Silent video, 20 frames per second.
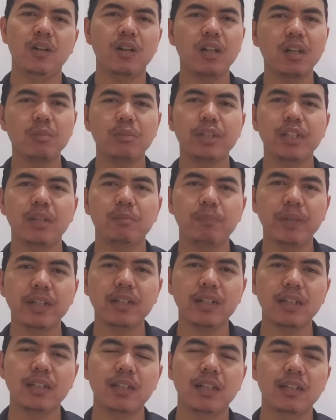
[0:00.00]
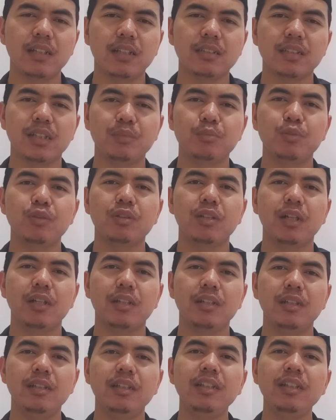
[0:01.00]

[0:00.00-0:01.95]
orang menyampaikan kata sambutan,